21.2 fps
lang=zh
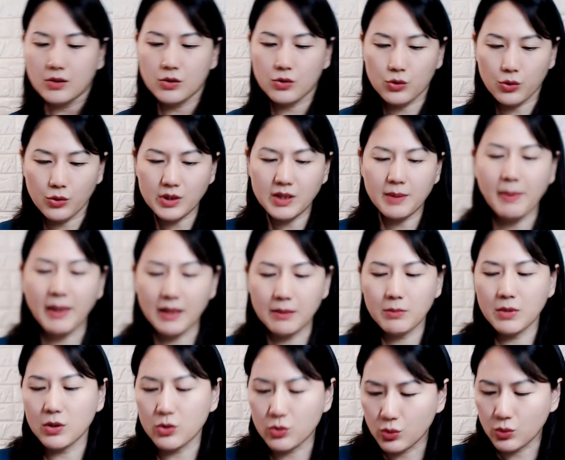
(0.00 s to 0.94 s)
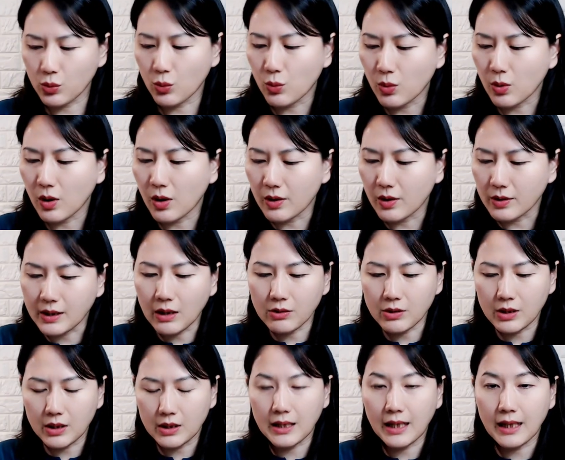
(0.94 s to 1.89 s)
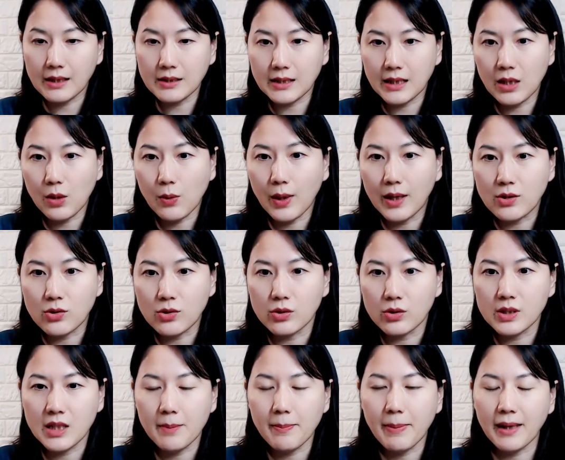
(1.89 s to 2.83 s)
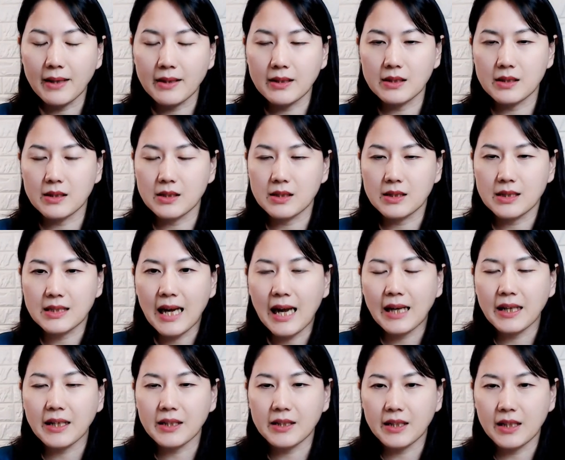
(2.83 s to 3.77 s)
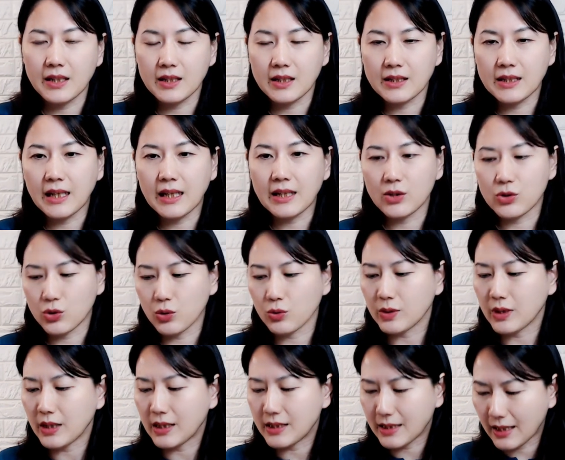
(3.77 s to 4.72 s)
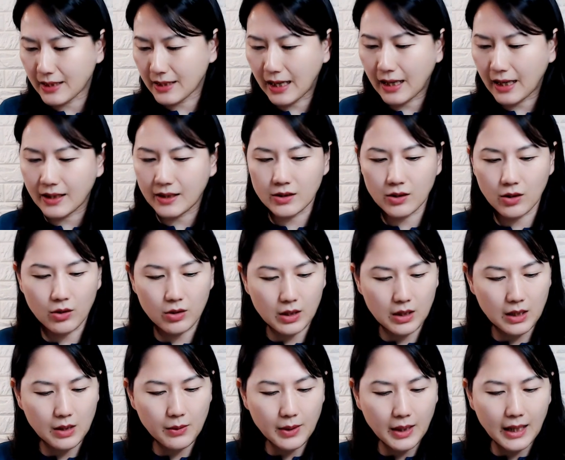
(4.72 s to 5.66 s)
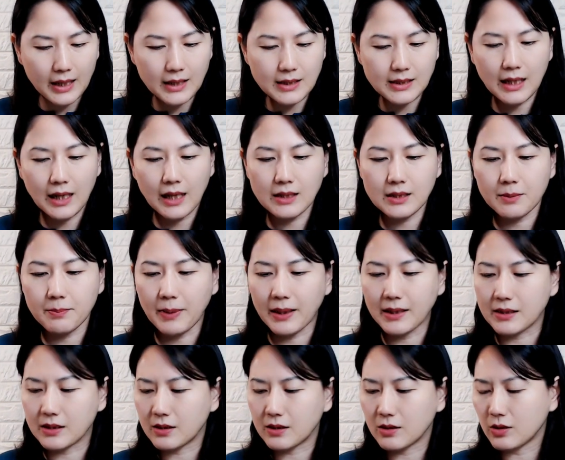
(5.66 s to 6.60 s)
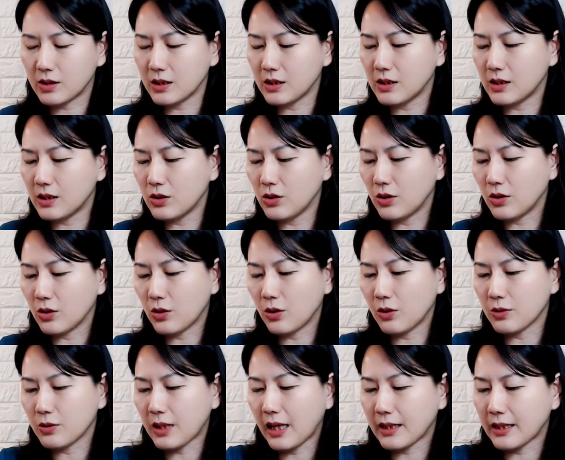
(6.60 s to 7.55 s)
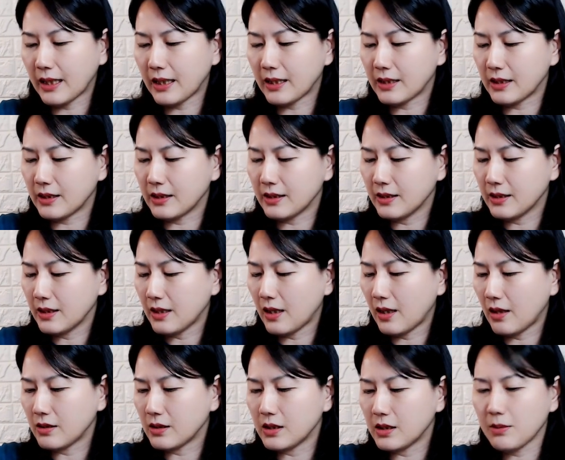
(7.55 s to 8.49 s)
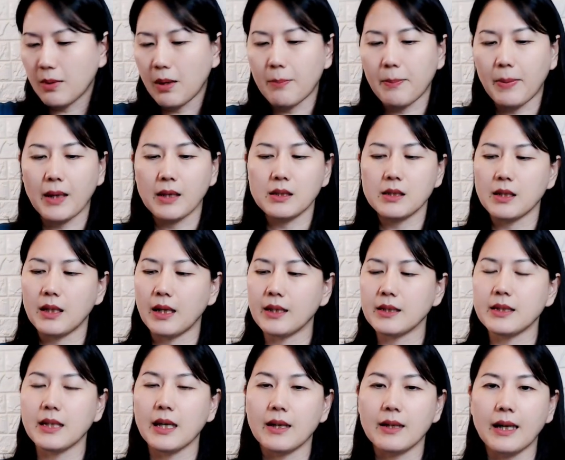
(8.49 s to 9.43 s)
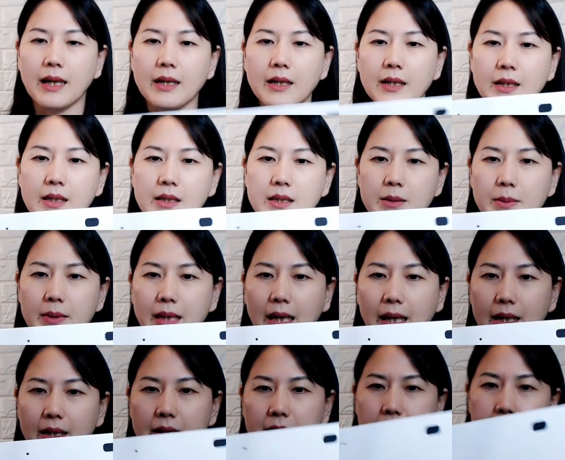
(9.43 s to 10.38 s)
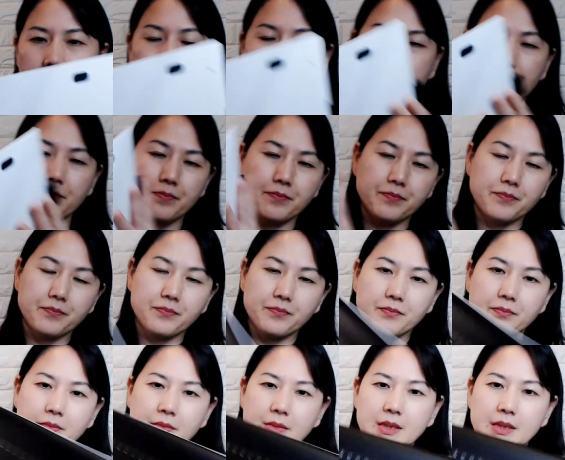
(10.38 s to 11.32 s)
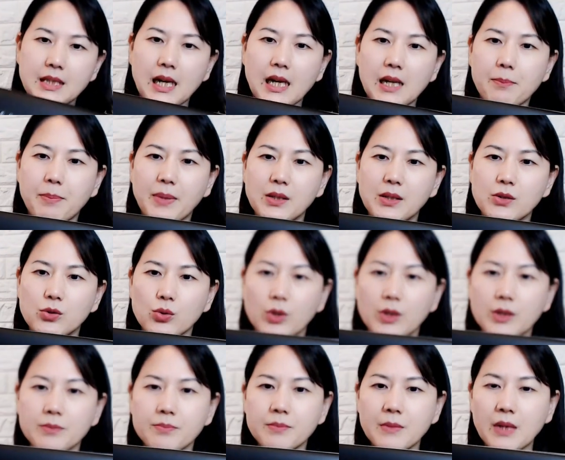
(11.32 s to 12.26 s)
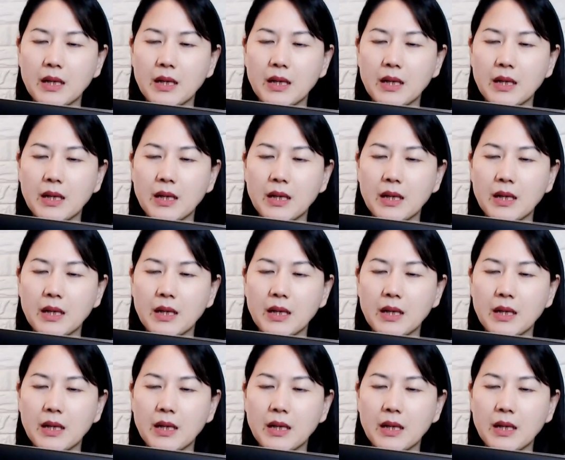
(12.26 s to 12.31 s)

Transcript: 手写板那么多，到底它这一款手写板的差异点跟它的重点在哪里哦？给各位看一下，它这个板子哦，真的是有够大台的。老师先把它拔起来一下，来，这么大一个，就它的本尊。